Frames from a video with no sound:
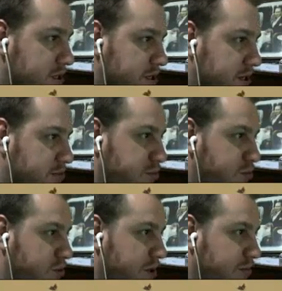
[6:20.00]
Kapı
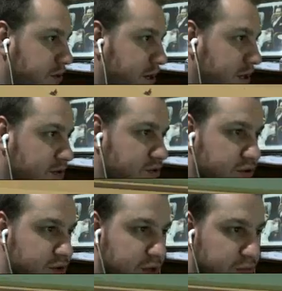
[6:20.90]
büyük kapılardan
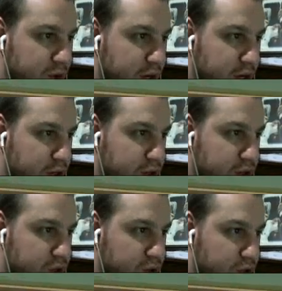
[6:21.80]
koyacağım böyle.
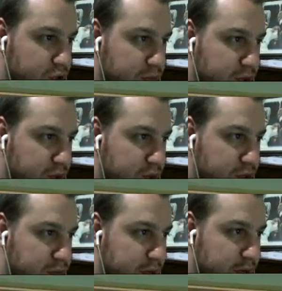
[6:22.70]
Kocaman
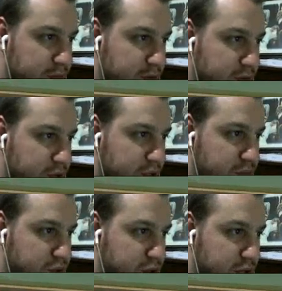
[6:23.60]
kocaman kapı
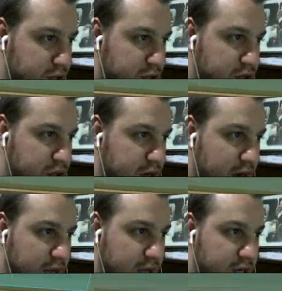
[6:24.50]
koyacağım şöyle.
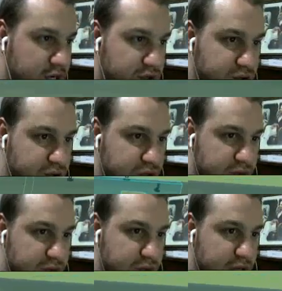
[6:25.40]
Kare girişi
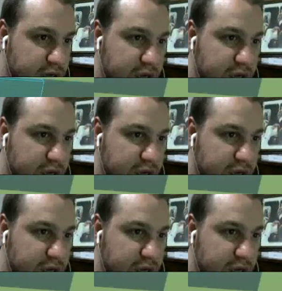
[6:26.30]
sonuçta bunlar.